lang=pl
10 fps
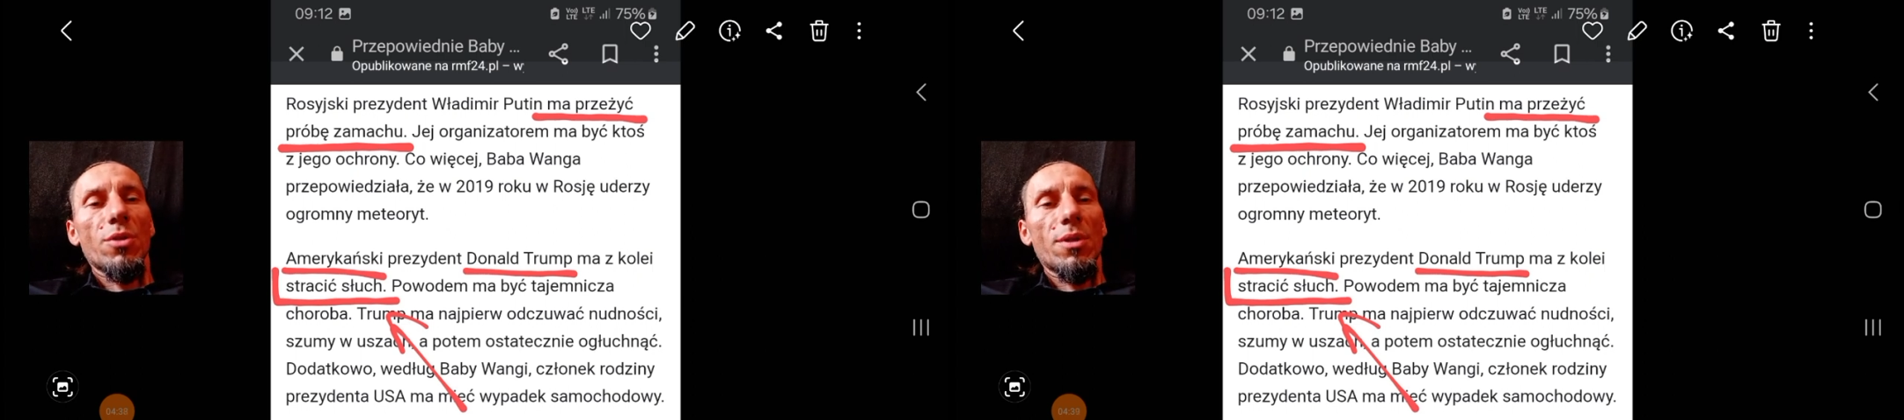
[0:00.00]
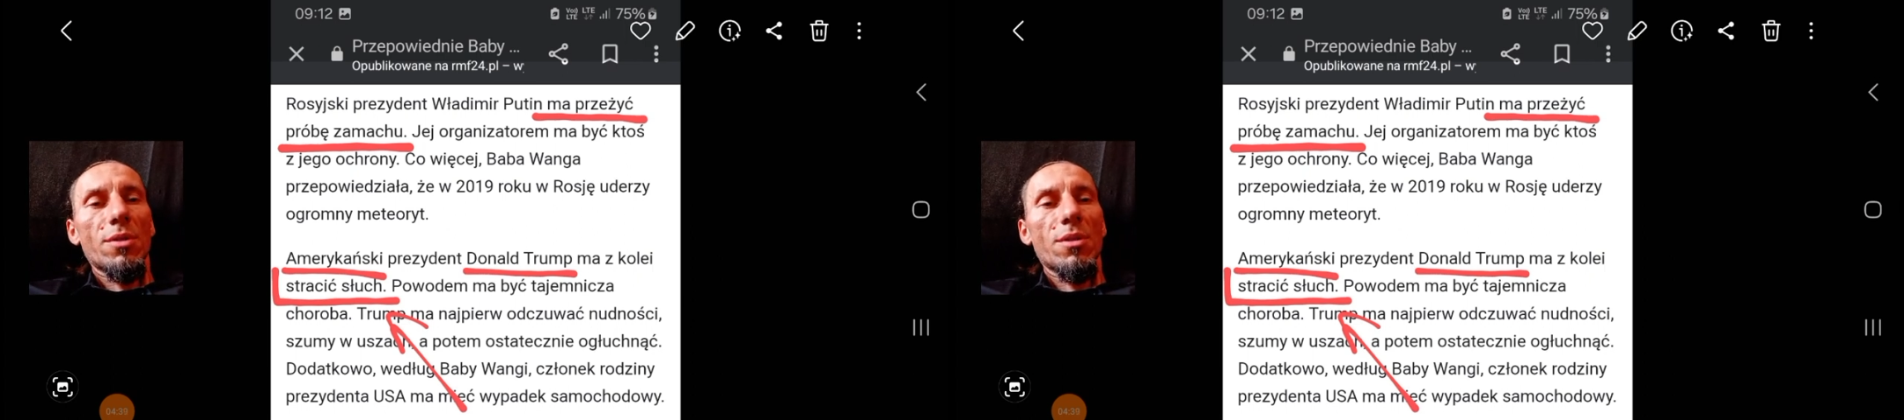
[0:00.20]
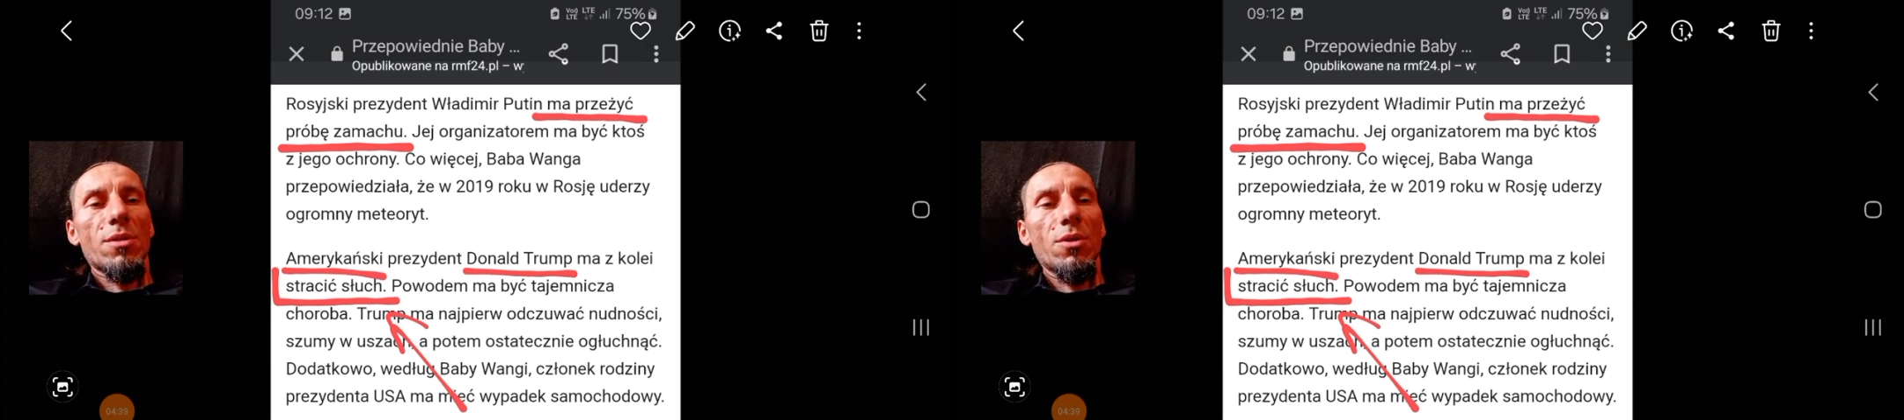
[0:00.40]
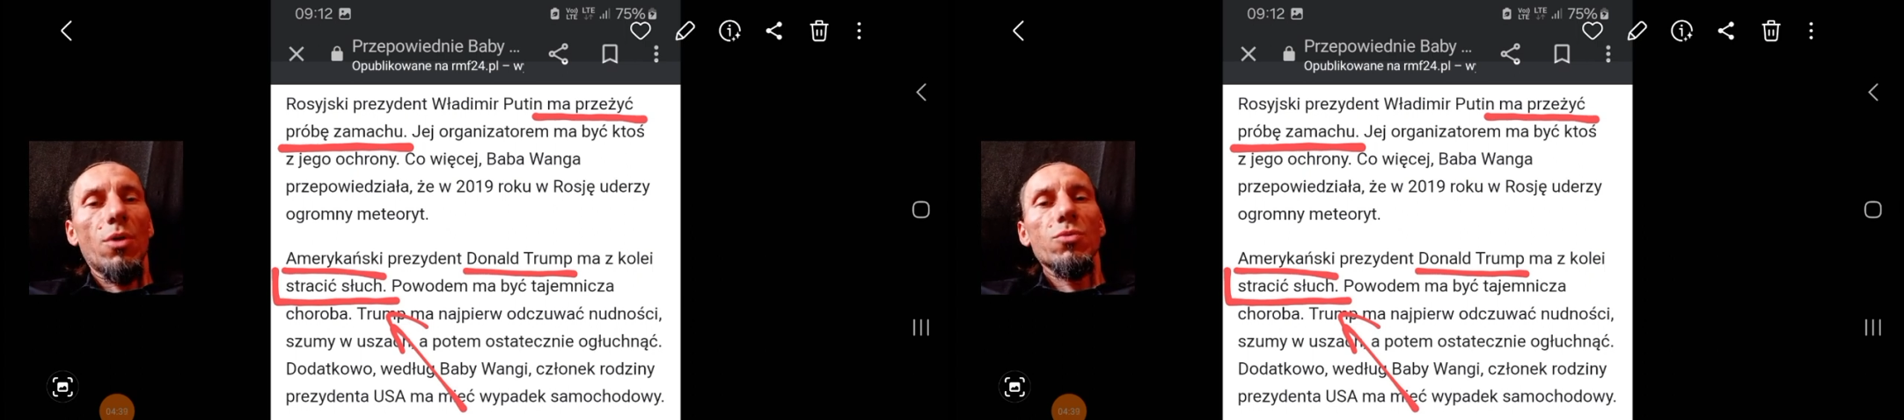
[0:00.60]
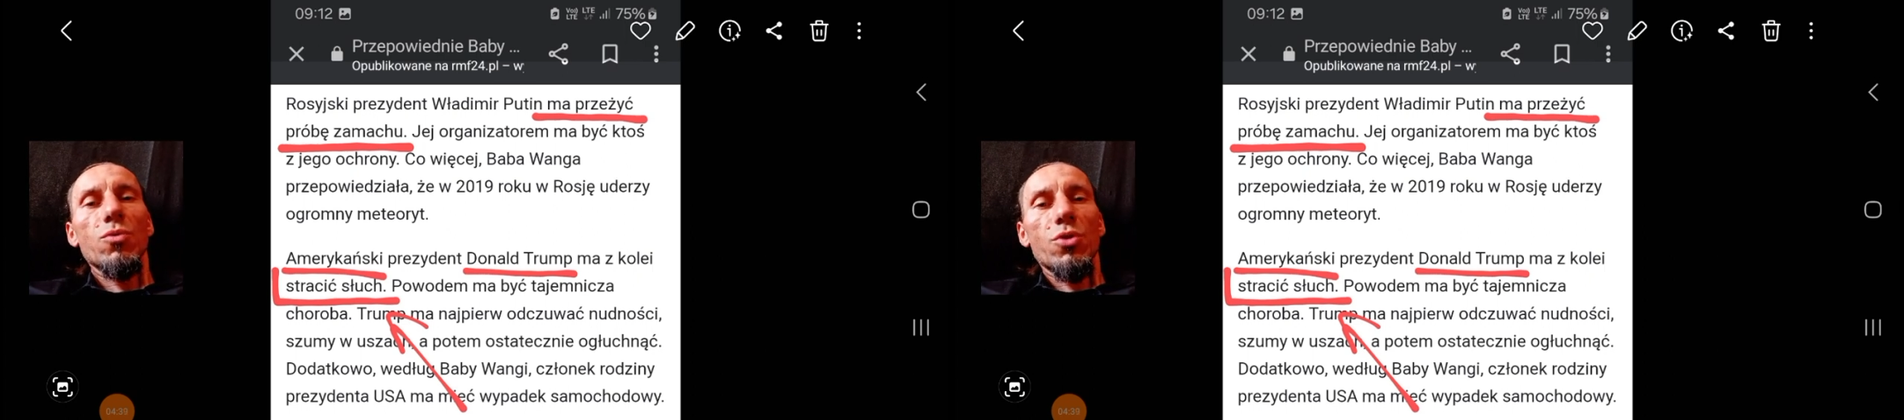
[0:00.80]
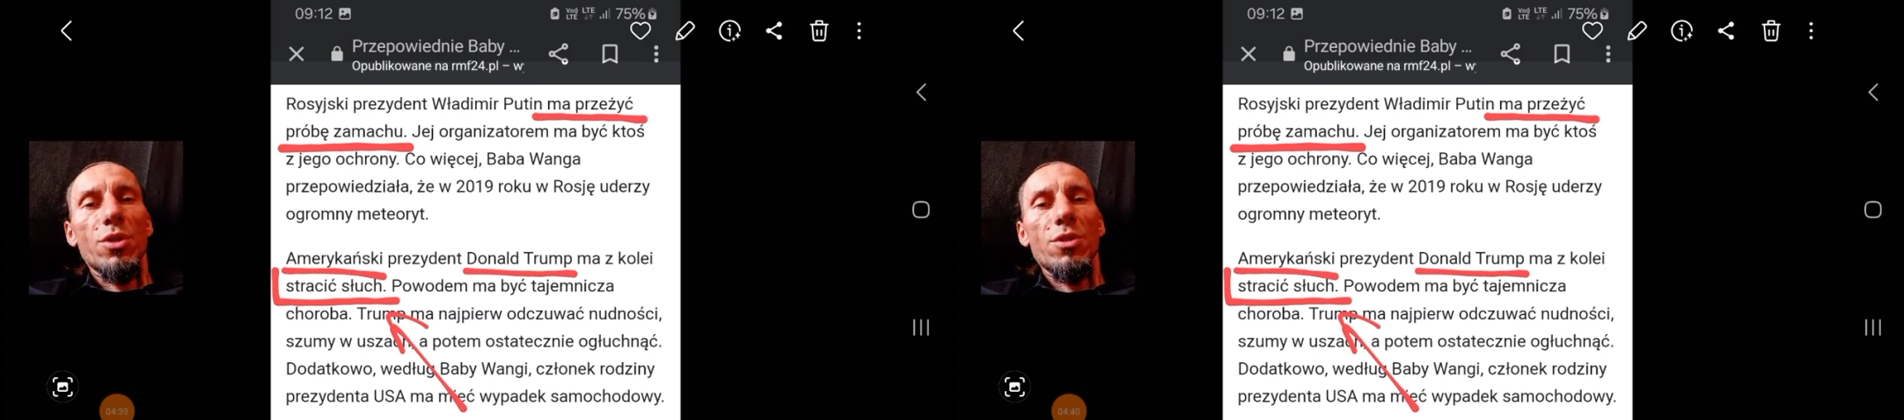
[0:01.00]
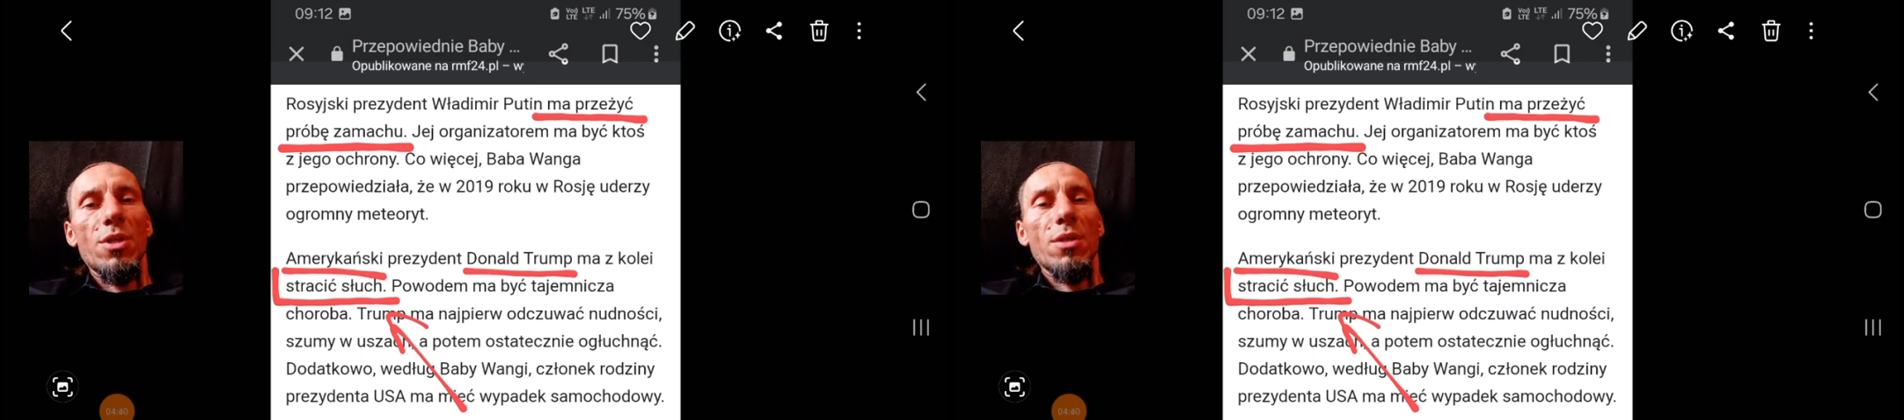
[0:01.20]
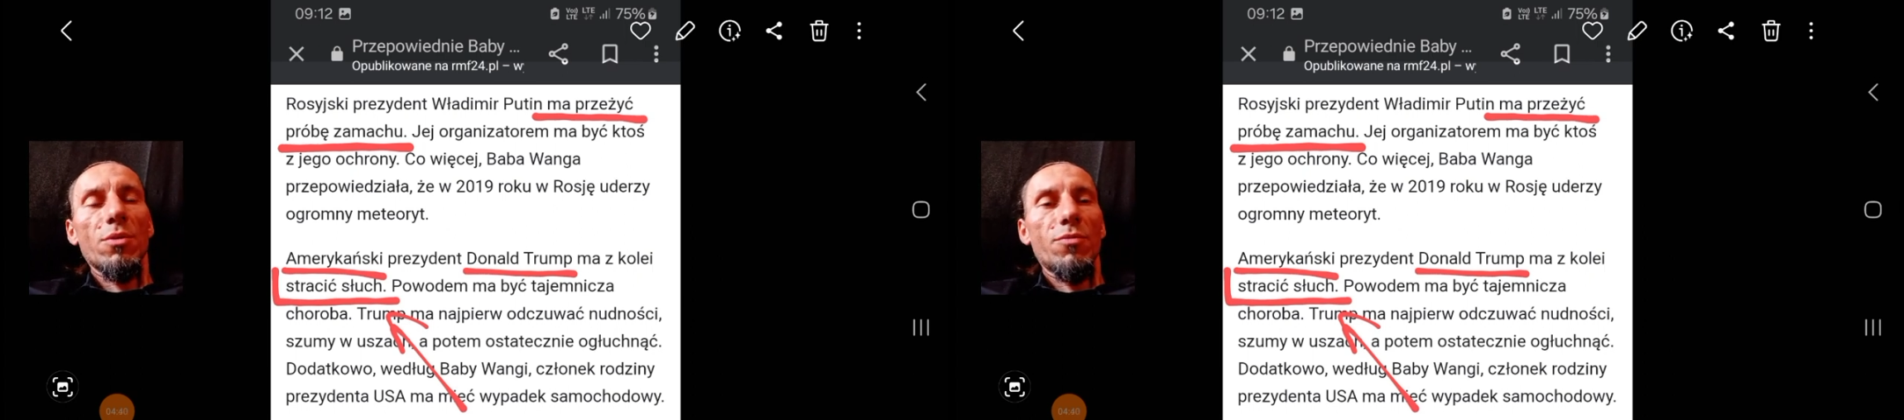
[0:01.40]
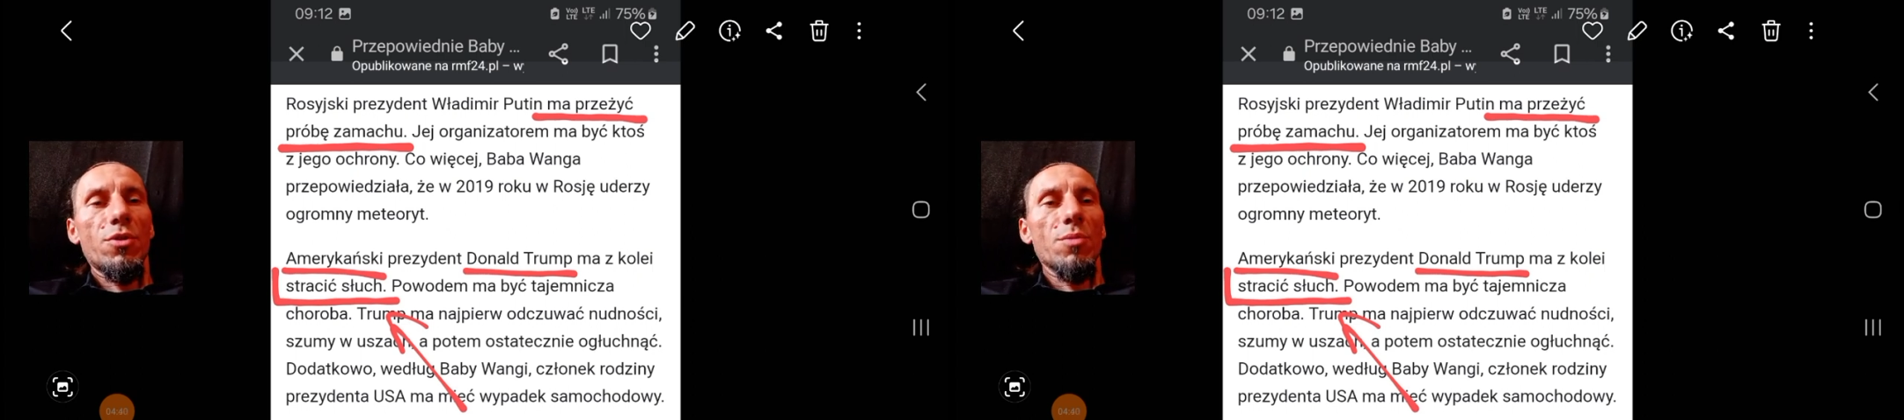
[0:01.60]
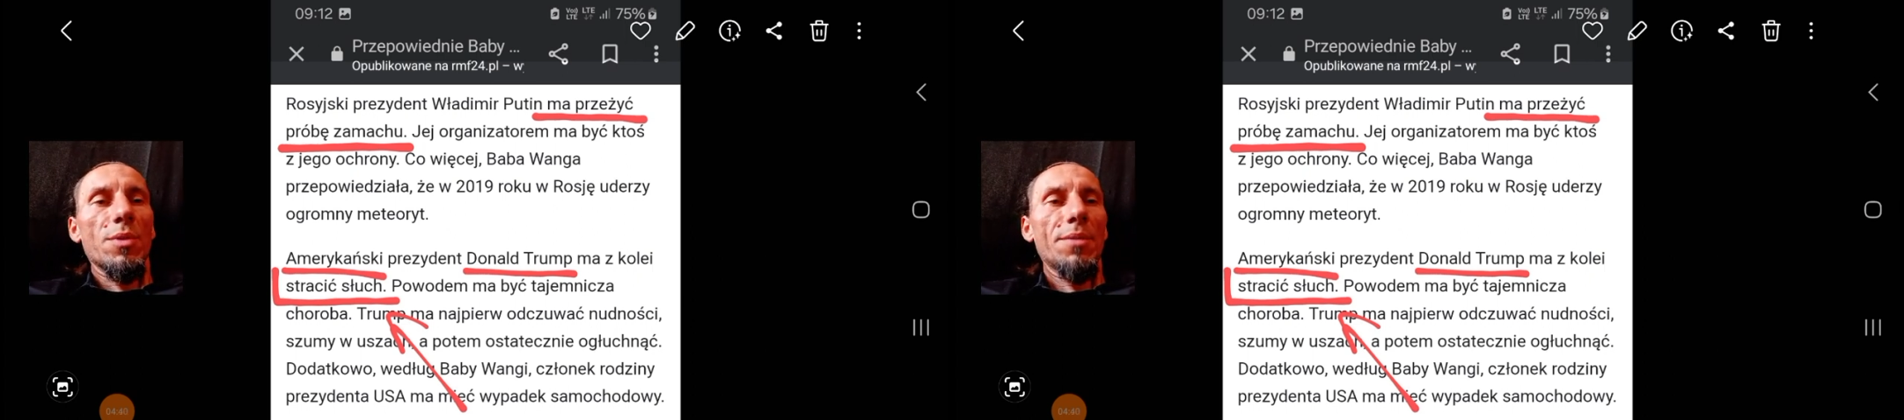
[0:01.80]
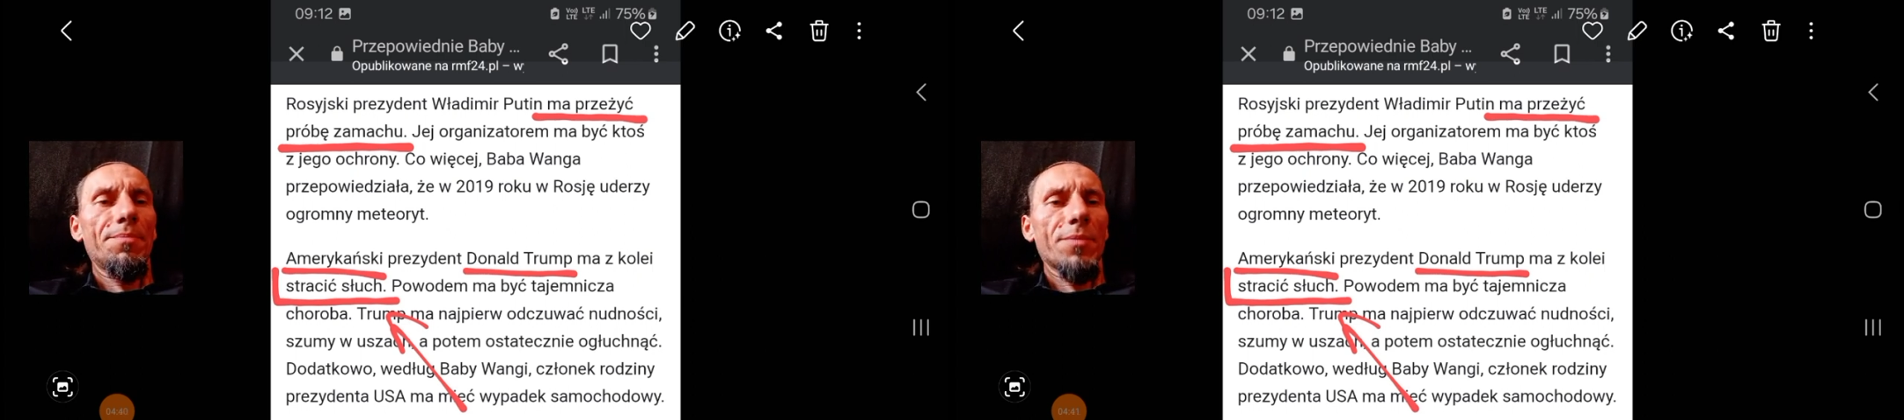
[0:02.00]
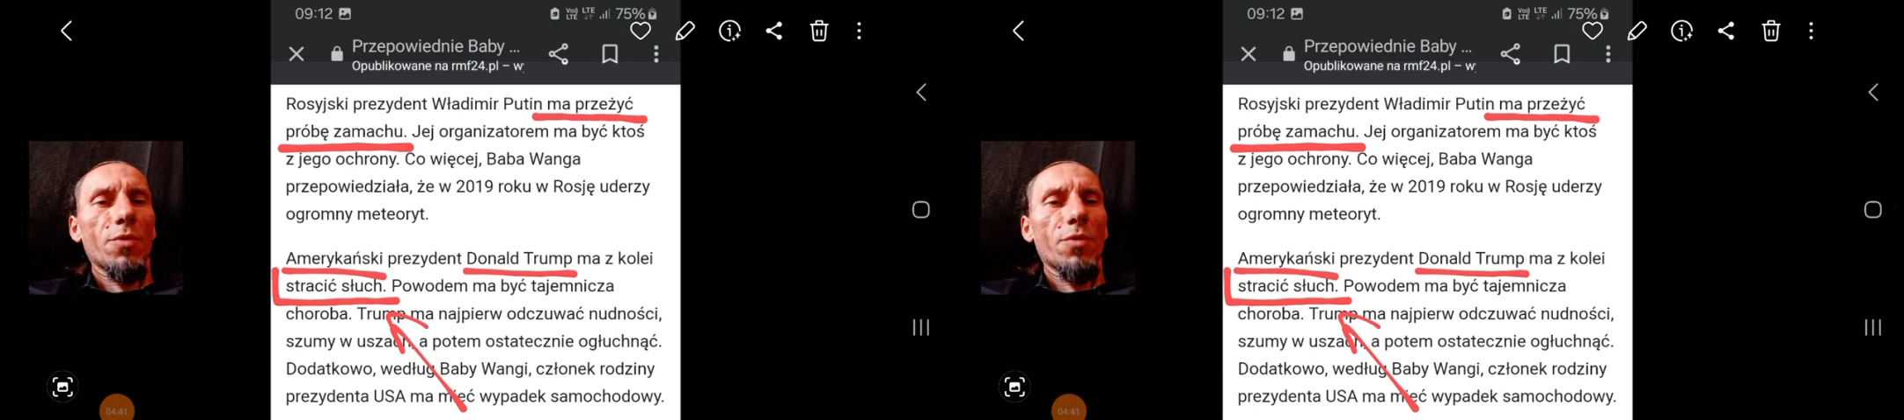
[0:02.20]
kryzys i on już się dzieje, to widzimy.